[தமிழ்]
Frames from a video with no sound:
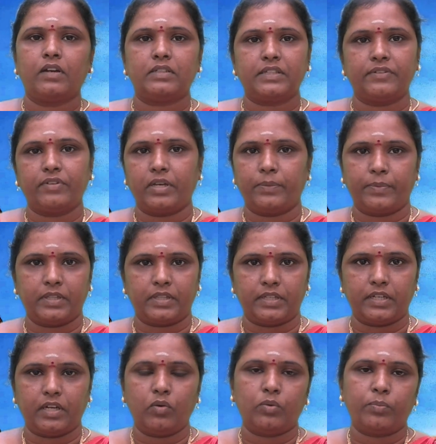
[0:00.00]
செவ்வாய்
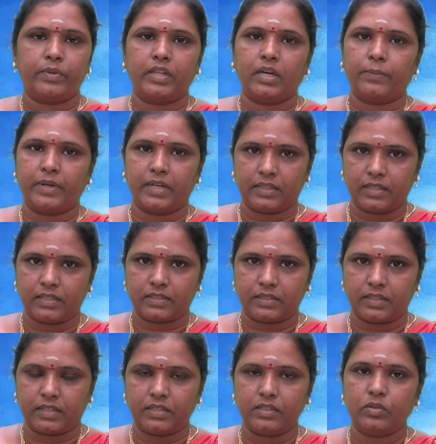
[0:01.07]
பார்த்திங்கன்னா ஒன்பதாம் இடத்துல
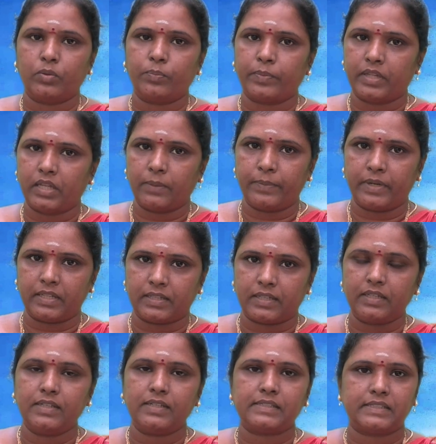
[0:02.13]
இருக்கிறாரு ஒன்பதாம்
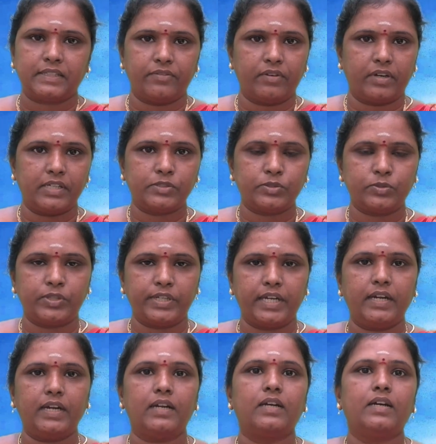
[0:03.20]
இடத்துல செவ்வாய்
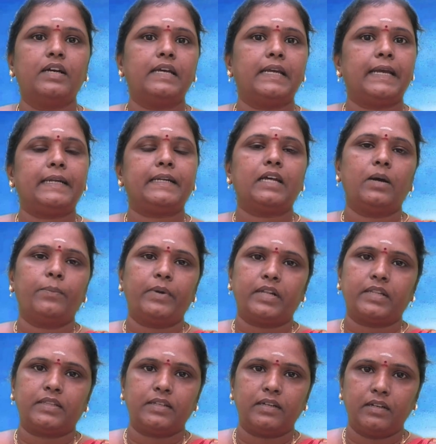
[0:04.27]
சூரியன் எட்டாம்
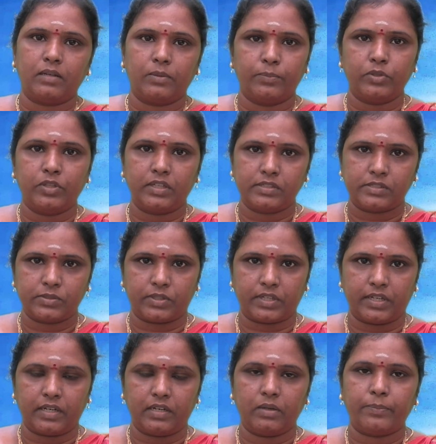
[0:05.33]
இடத்தில் புதன்
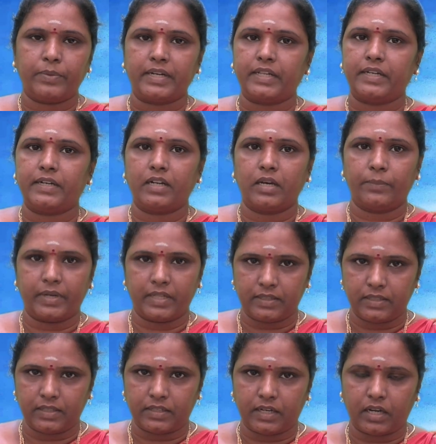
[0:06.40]
சுக்கரன் பன்னிரெண்டாம்
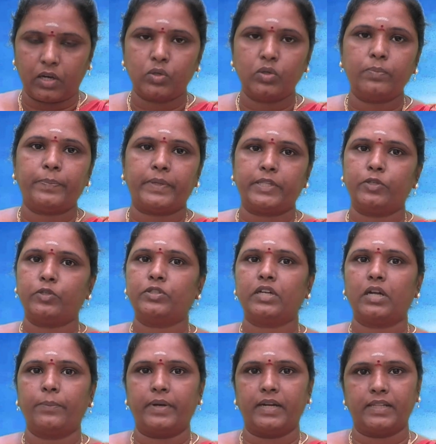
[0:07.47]
இடத்தில் ராகு
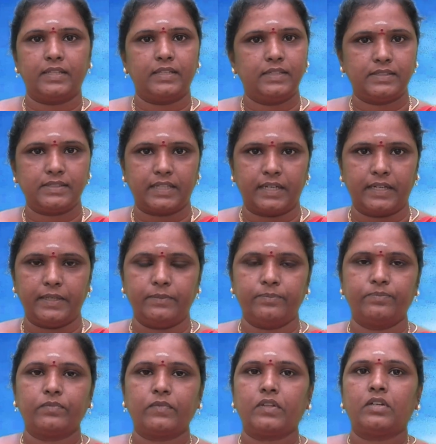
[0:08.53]
பதினொன்றாம் இடத்தில் சனி
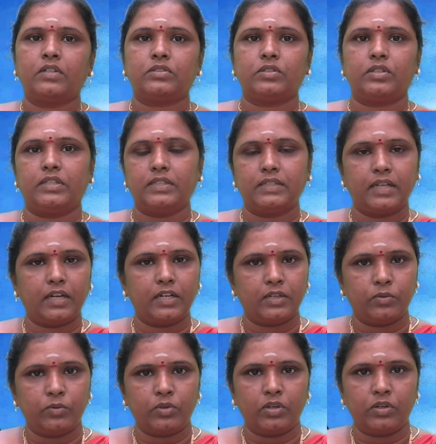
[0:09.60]
ஸோ இதுதான்
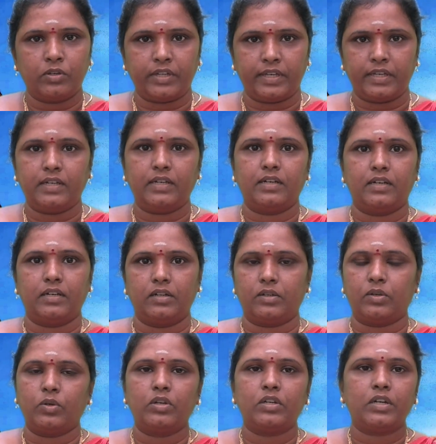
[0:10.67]
உங்களுடைய
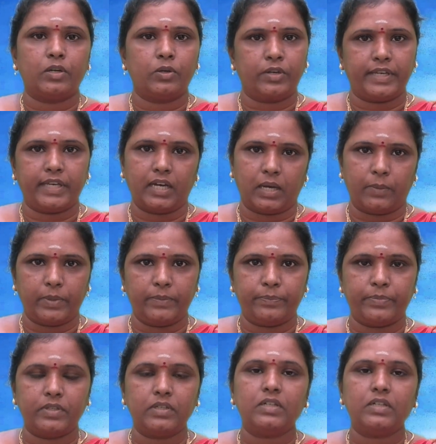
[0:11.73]
கோள்களுடைய அமைப்பு